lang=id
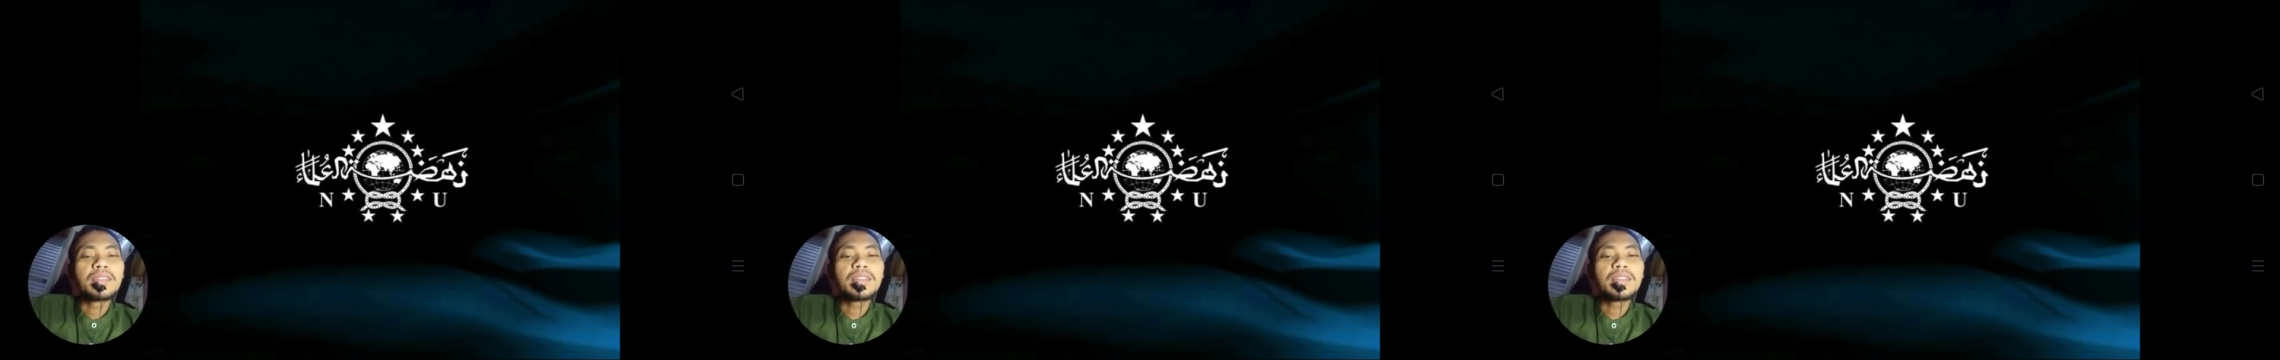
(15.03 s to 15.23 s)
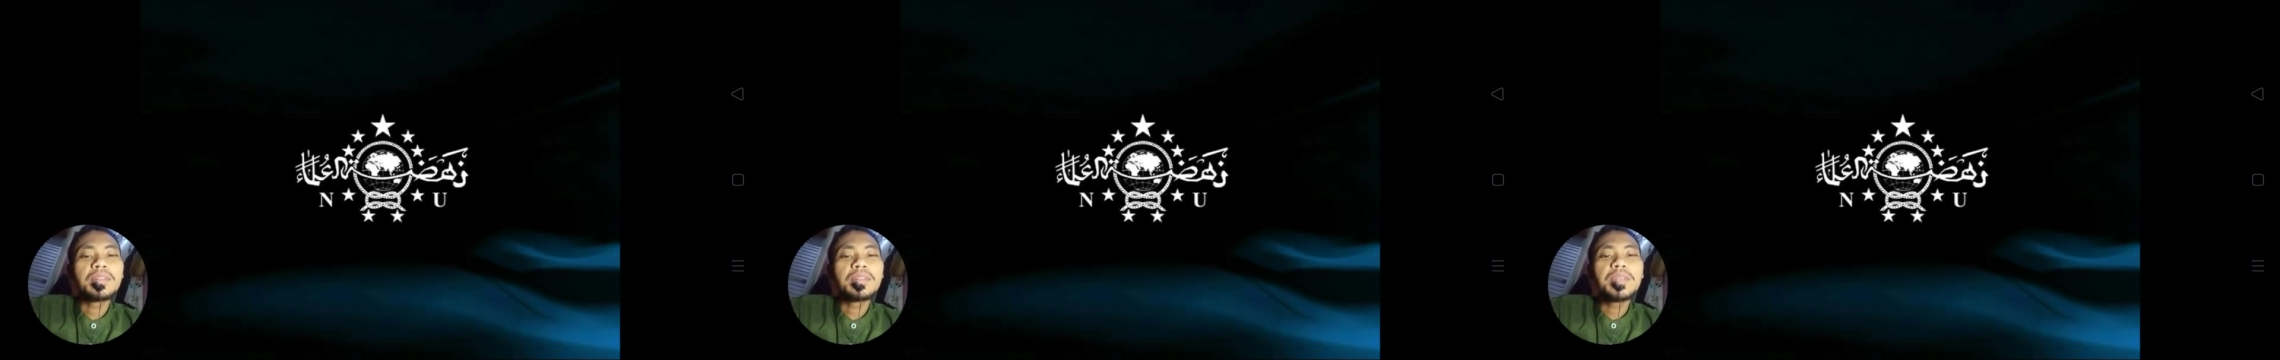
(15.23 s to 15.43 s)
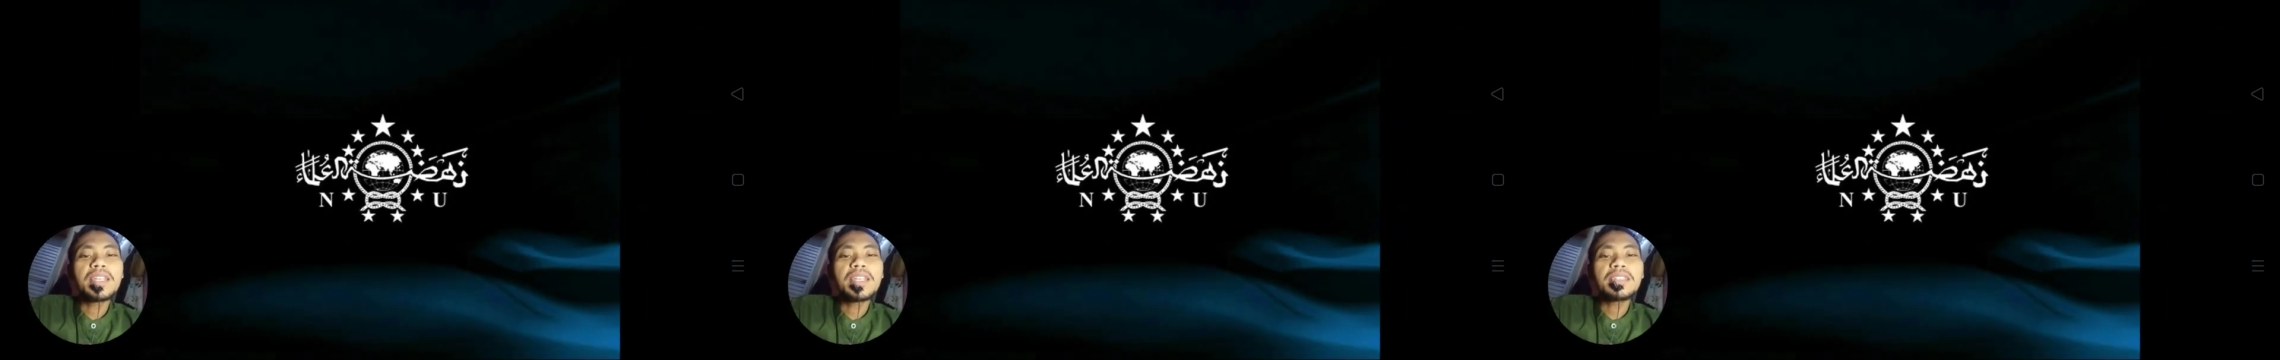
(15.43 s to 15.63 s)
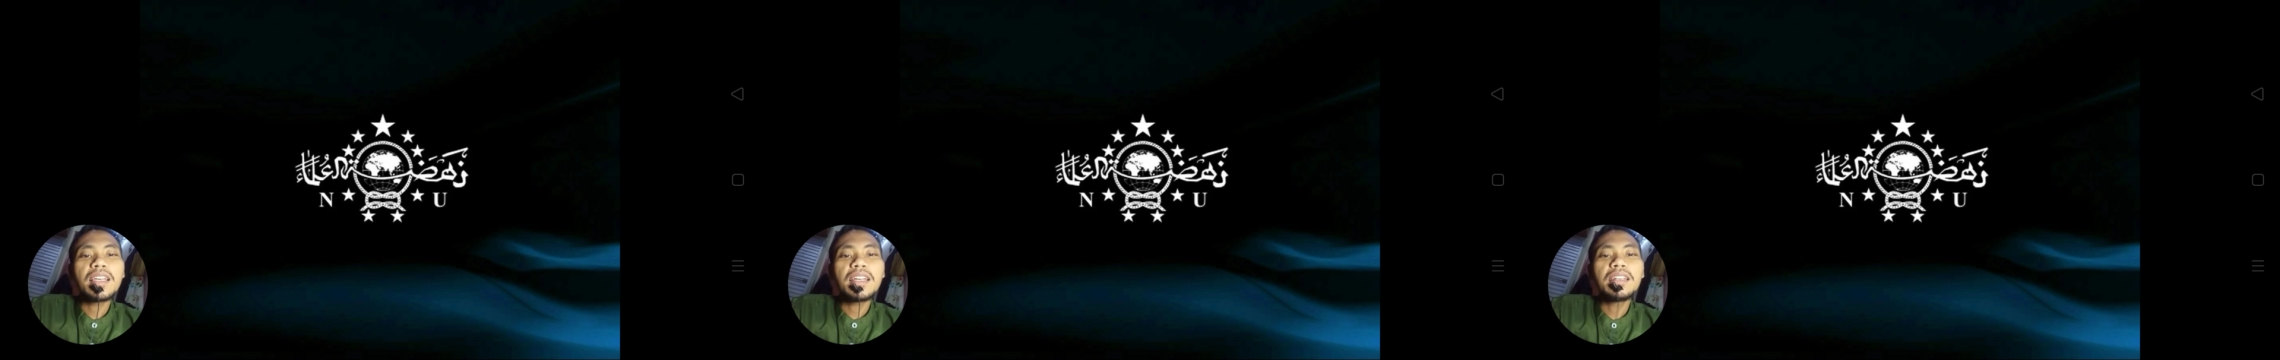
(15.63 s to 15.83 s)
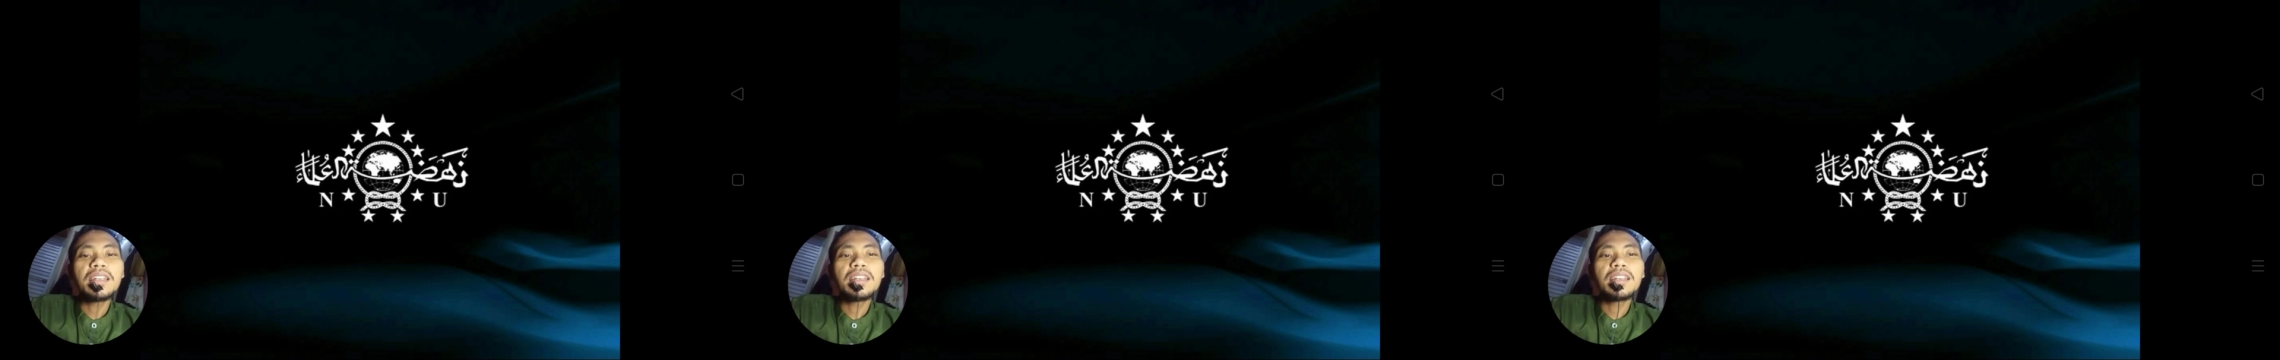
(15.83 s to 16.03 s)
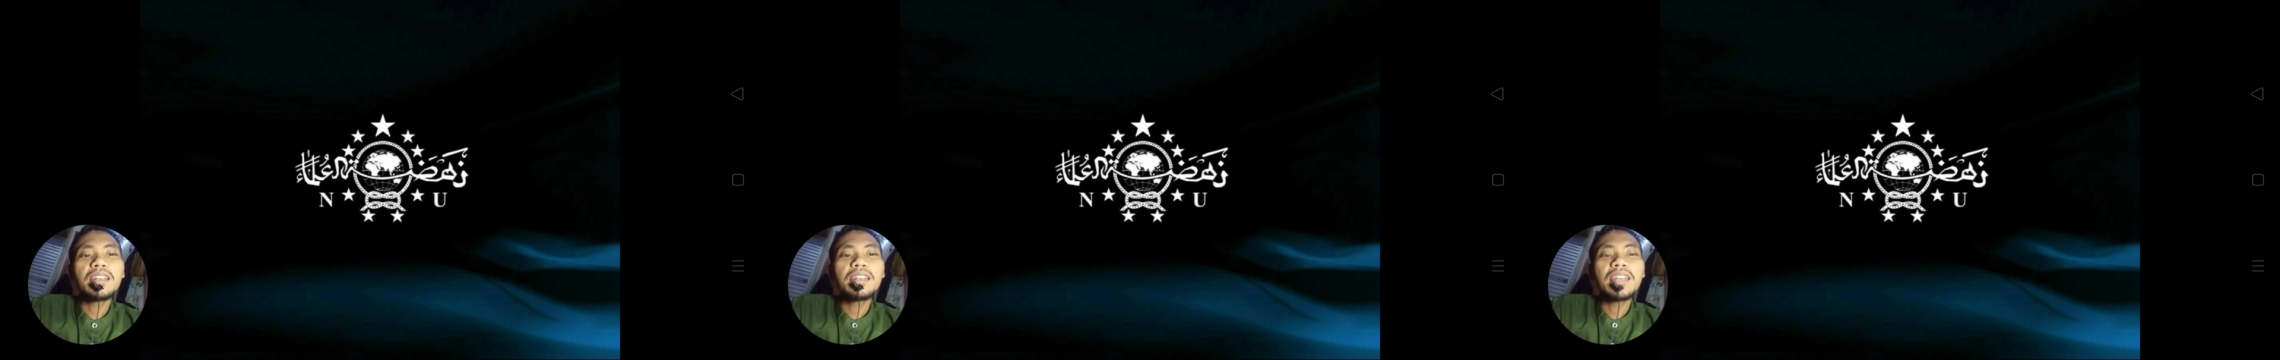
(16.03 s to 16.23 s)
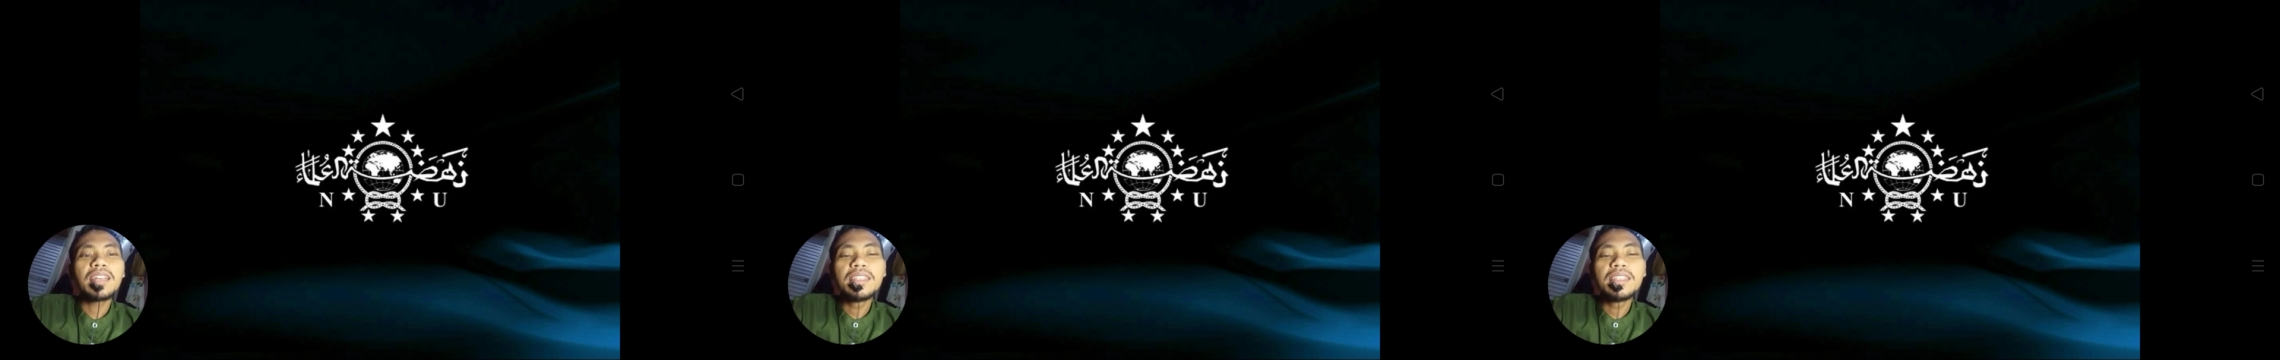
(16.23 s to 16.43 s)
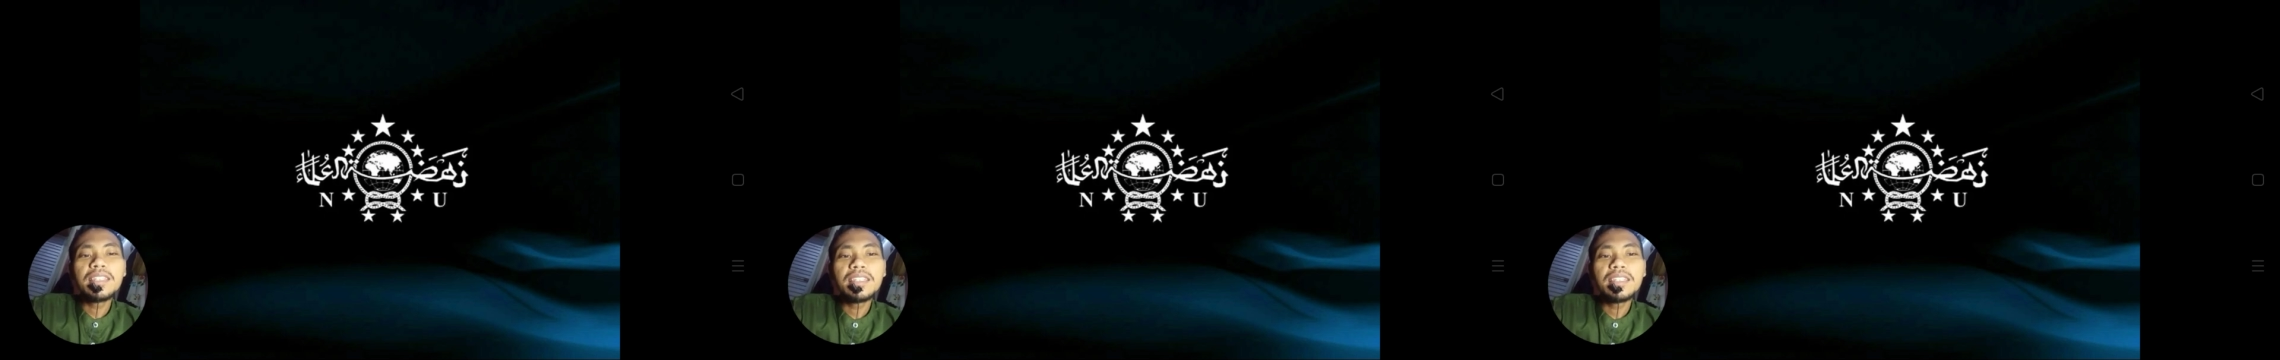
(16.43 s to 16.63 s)
kebiasaan
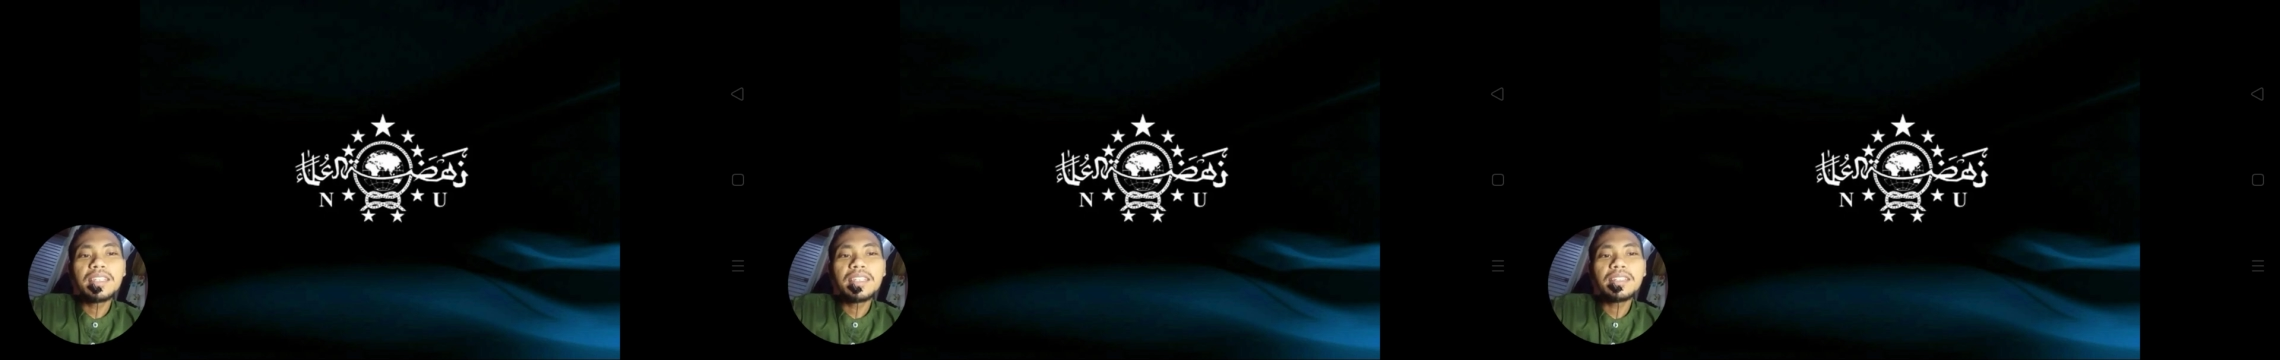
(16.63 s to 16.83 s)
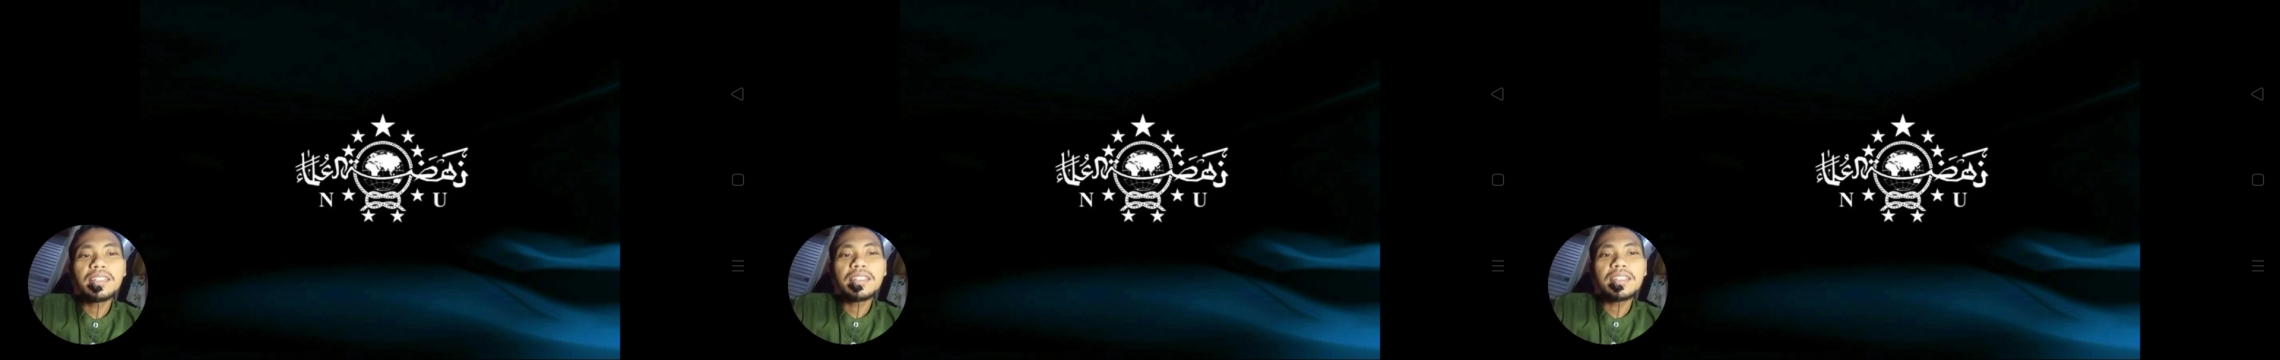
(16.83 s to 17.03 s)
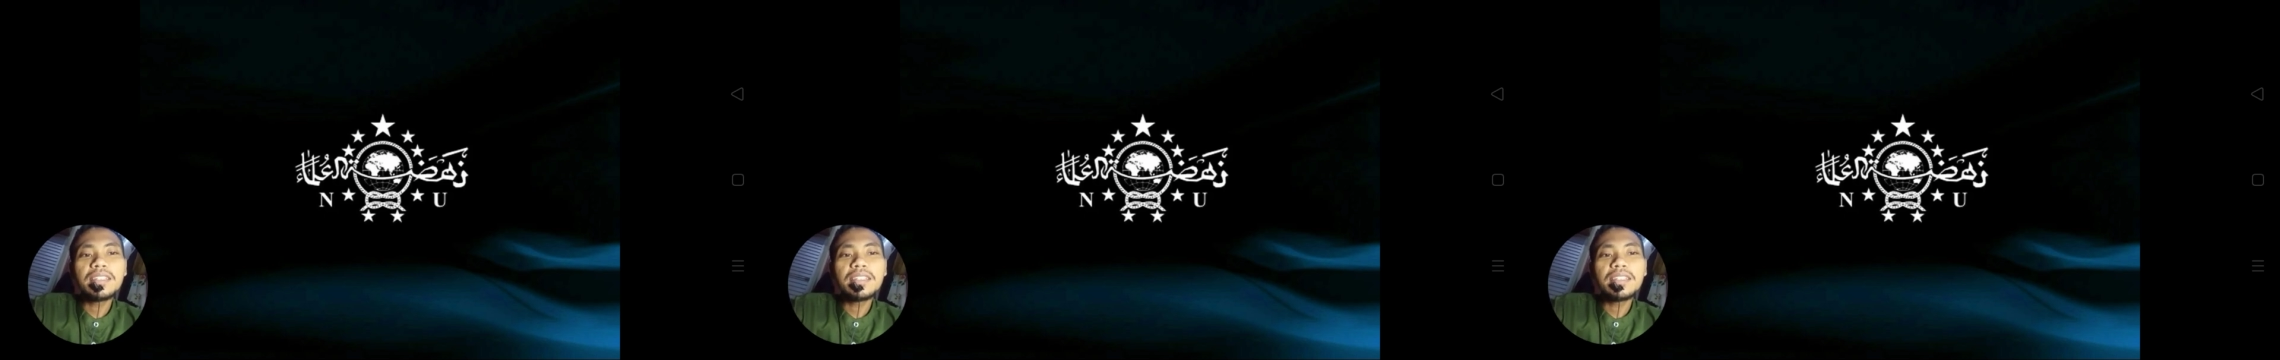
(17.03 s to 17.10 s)
nahdiyin